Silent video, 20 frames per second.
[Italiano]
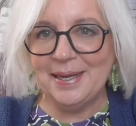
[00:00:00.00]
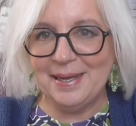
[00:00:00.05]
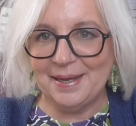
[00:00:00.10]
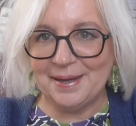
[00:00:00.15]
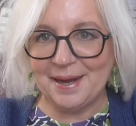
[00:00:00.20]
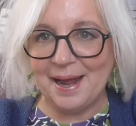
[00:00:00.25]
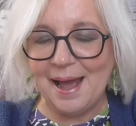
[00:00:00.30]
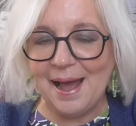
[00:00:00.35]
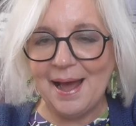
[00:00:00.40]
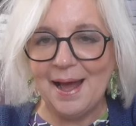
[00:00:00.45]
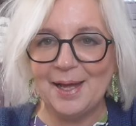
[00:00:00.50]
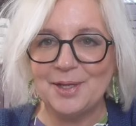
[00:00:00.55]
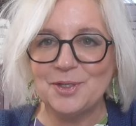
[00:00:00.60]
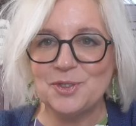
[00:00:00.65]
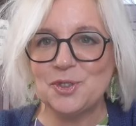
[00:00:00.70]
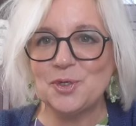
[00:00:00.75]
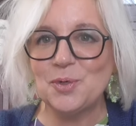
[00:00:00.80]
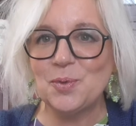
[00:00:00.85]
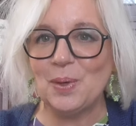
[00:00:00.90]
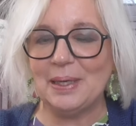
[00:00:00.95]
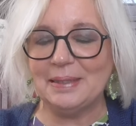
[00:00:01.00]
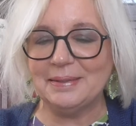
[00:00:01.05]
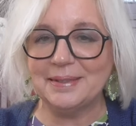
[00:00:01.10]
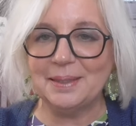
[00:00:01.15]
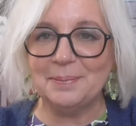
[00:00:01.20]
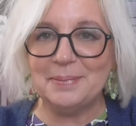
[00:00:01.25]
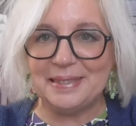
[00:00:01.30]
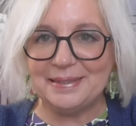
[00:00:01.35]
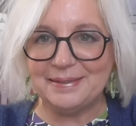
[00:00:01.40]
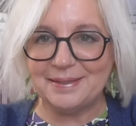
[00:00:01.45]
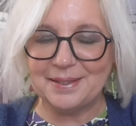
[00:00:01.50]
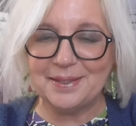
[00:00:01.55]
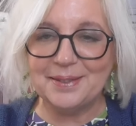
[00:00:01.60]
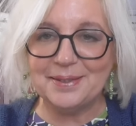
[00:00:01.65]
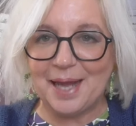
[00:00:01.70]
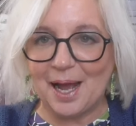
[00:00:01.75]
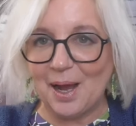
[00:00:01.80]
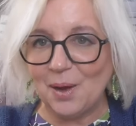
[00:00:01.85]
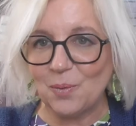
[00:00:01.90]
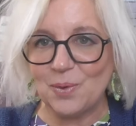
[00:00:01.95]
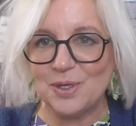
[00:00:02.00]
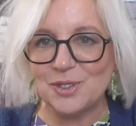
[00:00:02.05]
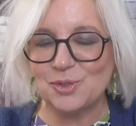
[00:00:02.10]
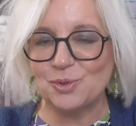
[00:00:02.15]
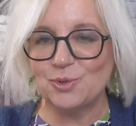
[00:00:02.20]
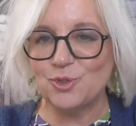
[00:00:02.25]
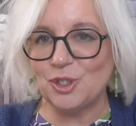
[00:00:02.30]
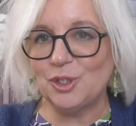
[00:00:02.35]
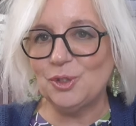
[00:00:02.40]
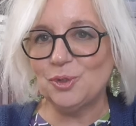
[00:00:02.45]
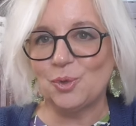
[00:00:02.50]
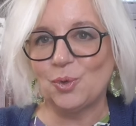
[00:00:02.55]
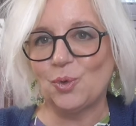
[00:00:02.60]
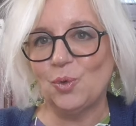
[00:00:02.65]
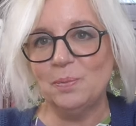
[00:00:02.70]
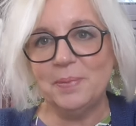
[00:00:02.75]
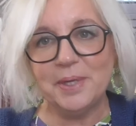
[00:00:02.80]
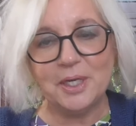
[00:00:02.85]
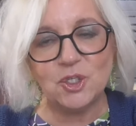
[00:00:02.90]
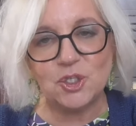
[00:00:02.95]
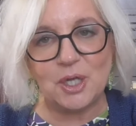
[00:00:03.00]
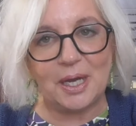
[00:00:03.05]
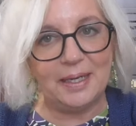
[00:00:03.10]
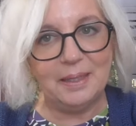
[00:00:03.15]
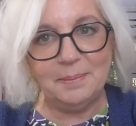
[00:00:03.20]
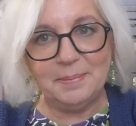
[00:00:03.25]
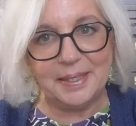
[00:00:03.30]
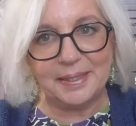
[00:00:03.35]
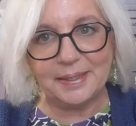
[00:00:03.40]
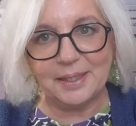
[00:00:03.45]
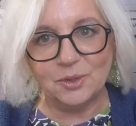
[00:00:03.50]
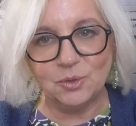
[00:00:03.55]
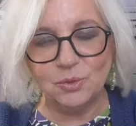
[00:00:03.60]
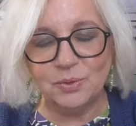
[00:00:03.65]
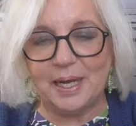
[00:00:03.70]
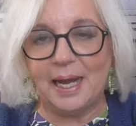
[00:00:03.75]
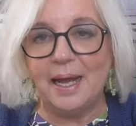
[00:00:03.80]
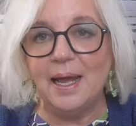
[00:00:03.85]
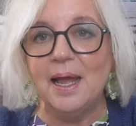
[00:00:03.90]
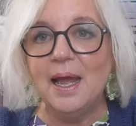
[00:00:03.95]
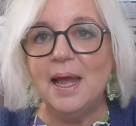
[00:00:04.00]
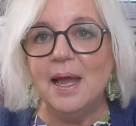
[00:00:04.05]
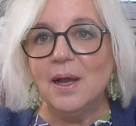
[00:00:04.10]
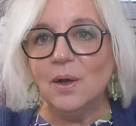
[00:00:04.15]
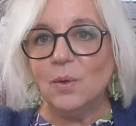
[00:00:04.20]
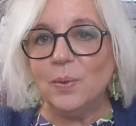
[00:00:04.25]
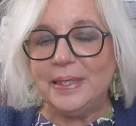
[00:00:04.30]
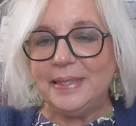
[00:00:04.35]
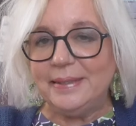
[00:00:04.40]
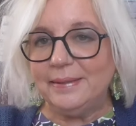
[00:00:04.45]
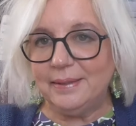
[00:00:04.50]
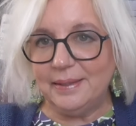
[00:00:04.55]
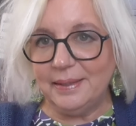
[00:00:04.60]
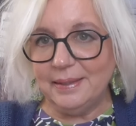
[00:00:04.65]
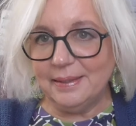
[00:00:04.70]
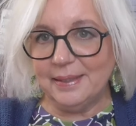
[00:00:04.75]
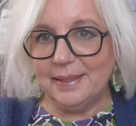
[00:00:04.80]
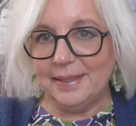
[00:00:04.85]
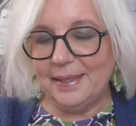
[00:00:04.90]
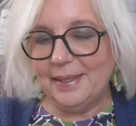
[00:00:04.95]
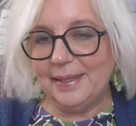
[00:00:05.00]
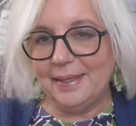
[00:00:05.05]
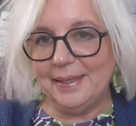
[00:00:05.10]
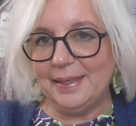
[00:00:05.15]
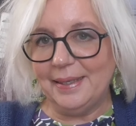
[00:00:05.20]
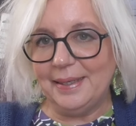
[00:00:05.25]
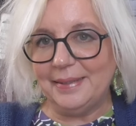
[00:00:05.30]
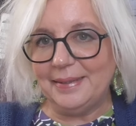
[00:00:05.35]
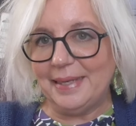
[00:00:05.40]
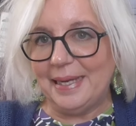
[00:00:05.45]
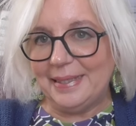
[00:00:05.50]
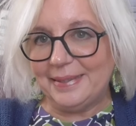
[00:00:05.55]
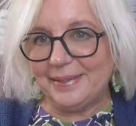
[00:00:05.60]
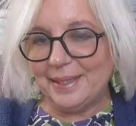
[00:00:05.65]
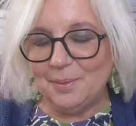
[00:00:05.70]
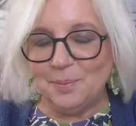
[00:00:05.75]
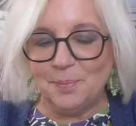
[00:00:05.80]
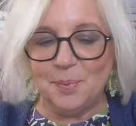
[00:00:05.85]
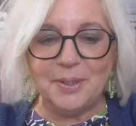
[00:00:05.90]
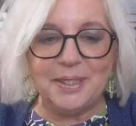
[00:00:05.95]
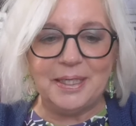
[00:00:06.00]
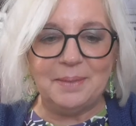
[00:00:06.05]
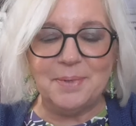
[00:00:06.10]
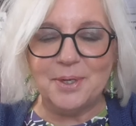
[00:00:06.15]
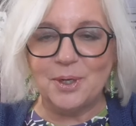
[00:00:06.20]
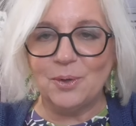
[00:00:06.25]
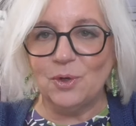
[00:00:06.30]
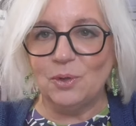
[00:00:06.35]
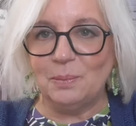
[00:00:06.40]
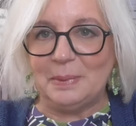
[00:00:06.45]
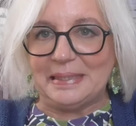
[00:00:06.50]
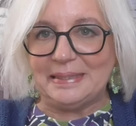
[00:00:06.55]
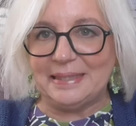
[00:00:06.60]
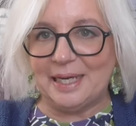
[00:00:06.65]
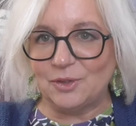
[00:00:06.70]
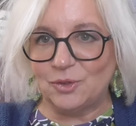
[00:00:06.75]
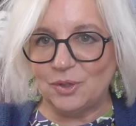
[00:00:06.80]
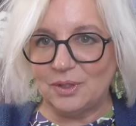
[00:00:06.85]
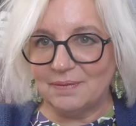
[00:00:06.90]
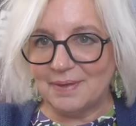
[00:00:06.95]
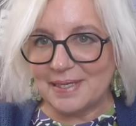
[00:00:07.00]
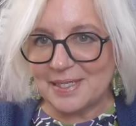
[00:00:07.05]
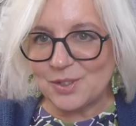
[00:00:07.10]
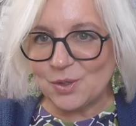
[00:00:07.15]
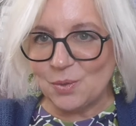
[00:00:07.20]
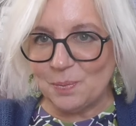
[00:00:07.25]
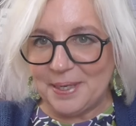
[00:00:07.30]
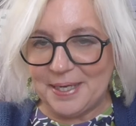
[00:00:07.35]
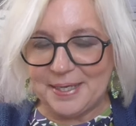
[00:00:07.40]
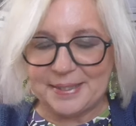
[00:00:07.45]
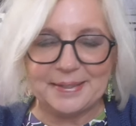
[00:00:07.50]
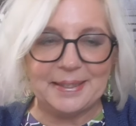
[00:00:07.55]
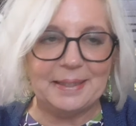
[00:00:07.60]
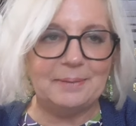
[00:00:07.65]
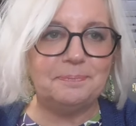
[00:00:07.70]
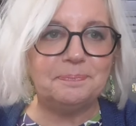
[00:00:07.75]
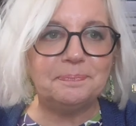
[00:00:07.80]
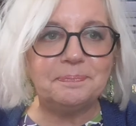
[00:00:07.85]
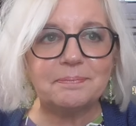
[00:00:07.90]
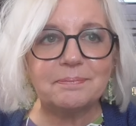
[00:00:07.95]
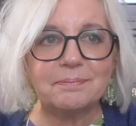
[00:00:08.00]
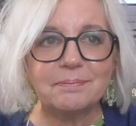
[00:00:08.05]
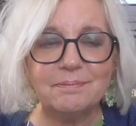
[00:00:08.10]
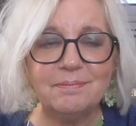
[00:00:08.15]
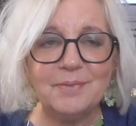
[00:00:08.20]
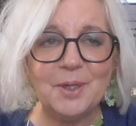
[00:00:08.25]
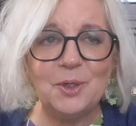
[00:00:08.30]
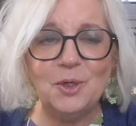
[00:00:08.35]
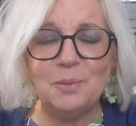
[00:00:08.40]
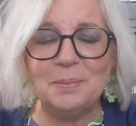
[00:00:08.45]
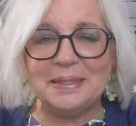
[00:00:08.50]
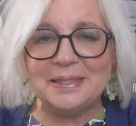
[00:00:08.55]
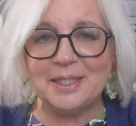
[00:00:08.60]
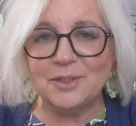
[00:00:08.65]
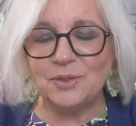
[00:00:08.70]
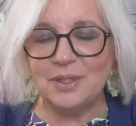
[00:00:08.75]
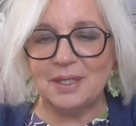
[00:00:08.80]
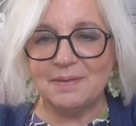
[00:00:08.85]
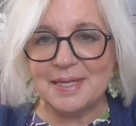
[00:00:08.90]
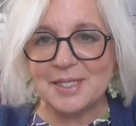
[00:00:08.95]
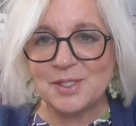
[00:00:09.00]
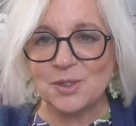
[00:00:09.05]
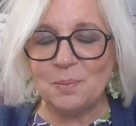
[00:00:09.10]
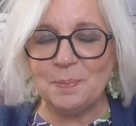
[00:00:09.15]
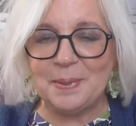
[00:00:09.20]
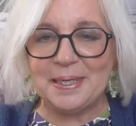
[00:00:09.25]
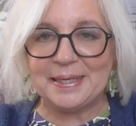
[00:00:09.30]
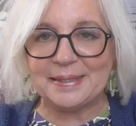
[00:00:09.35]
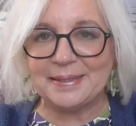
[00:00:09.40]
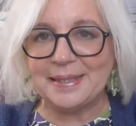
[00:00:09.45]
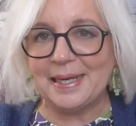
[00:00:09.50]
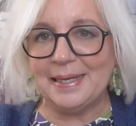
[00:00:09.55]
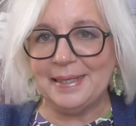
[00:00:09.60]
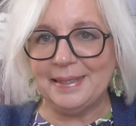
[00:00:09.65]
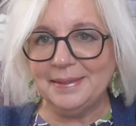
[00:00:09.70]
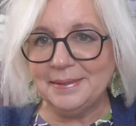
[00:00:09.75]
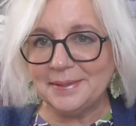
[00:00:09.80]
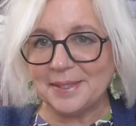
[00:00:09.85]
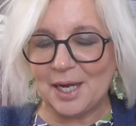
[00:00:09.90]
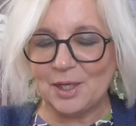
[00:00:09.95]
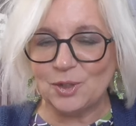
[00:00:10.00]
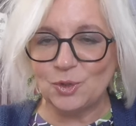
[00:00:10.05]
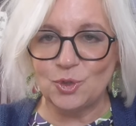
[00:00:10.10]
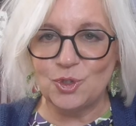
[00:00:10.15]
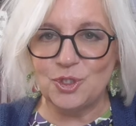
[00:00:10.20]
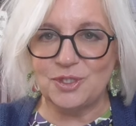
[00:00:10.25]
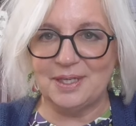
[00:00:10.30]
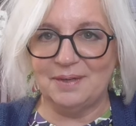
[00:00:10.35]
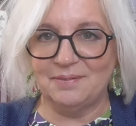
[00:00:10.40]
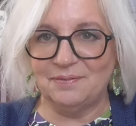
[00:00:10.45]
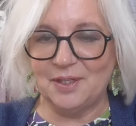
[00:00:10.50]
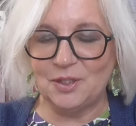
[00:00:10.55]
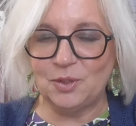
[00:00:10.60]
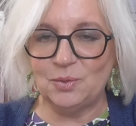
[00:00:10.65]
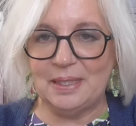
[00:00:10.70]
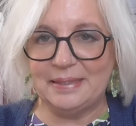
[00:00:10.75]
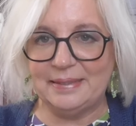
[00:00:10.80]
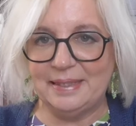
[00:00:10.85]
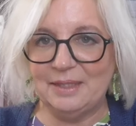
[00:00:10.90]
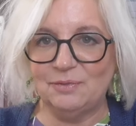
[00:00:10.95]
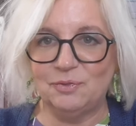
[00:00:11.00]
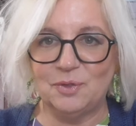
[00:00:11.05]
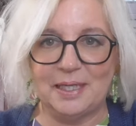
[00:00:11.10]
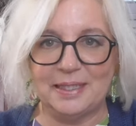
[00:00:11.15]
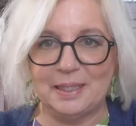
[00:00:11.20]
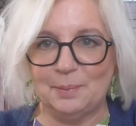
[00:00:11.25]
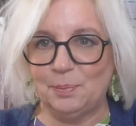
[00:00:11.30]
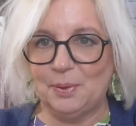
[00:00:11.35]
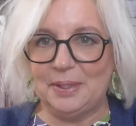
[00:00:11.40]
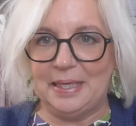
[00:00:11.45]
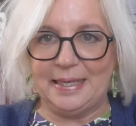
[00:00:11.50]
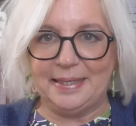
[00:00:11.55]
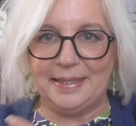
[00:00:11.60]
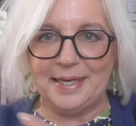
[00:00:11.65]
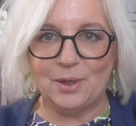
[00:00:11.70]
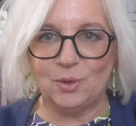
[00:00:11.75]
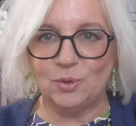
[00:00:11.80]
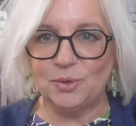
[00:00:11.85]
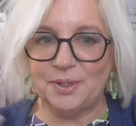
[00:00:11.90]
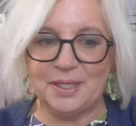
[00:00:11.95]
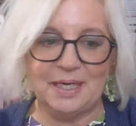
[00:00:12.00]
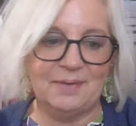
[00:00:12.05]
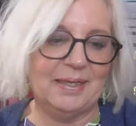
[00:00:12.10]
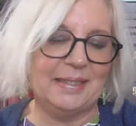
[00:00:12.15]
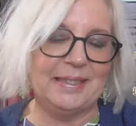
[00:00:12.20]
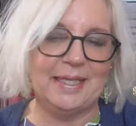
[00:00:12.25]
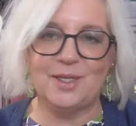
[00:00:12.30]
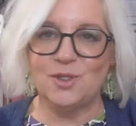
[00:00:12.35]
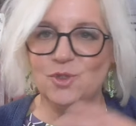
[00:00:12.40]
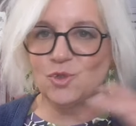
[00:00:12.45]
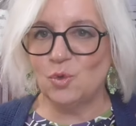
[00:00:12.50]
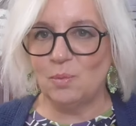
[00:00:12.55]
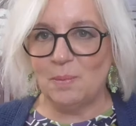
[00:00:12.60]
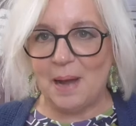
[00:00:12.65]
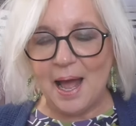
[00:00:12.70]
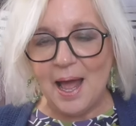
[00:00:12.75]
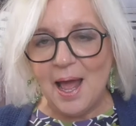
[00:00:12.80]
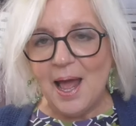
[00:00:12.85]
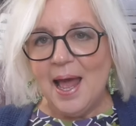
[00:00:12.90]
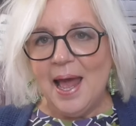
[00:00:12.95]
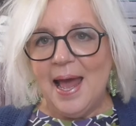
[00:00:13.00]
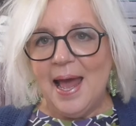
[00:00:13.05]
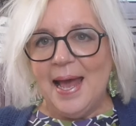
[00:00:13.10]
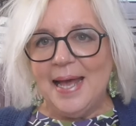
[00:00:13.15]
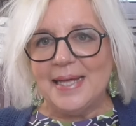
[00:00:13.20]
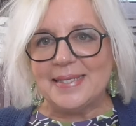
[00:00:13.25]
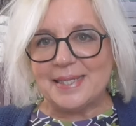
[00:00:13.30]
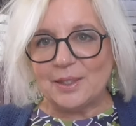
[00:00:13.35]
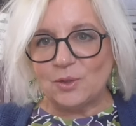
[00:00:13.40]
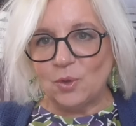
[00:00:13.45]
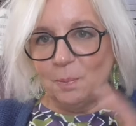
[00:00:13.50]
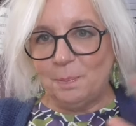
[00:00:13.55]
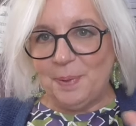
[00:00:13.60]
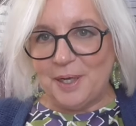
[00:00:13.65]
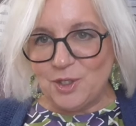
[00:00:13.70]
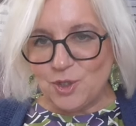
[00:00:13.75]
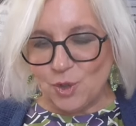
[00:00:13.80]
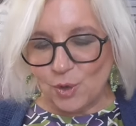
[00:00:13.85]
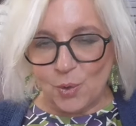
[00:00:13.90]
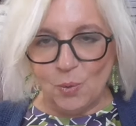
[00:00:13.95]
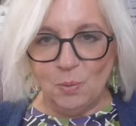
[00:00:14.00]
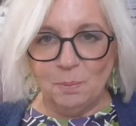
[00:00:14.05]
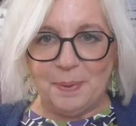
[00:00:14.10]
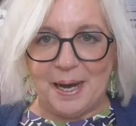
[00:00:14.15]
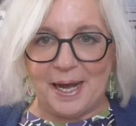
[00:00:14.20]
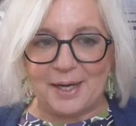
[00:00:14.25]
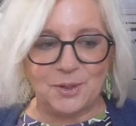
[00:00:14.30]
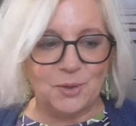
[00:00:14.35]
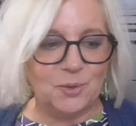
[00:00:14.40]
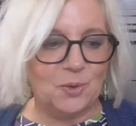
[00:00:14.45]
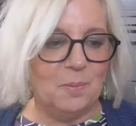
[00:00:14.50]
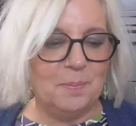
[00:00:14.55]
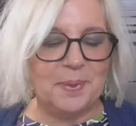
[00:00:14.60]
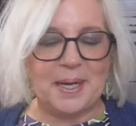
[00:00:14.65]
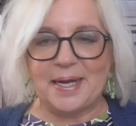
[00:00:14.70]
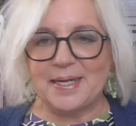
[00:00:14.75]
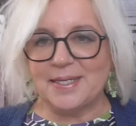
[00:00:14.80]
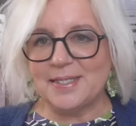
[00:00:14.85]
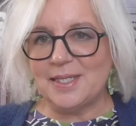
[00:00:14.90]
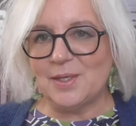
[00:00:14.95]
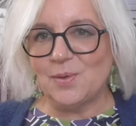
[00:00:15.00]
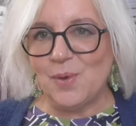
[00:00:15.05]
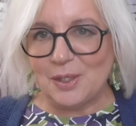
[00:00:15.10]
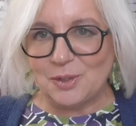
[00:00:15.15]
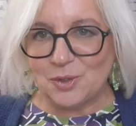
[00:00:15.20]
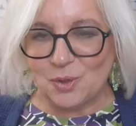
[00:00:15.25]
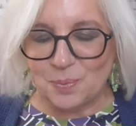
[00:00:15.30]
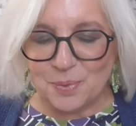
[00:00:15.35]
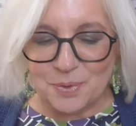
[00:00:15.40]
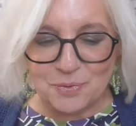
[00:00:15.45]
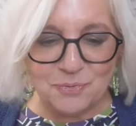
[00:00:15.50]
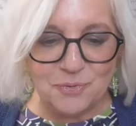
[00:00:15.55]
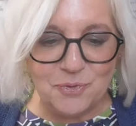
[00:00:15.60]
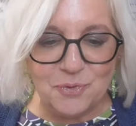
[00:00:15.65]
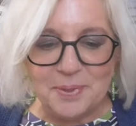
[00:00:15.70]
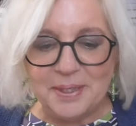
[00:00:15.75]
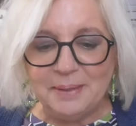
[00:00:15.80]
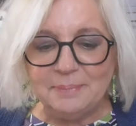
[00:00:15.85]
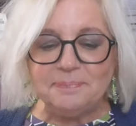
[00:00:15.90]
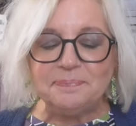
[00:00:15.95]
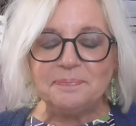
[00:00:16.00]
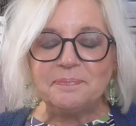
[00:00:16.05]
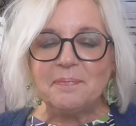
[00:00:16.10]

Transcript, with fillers: era a 50 metri da questo centro commerciale Mercadona, quindi eh, nel tempo libero l'ho mandato in una scoperta L'ho mandato in avanscoperta, è entrato, ci siamo fatti una telefonata, poi la linea continuava a cadere, insomma è stato peggio che un parto comprare questi quattro profumi.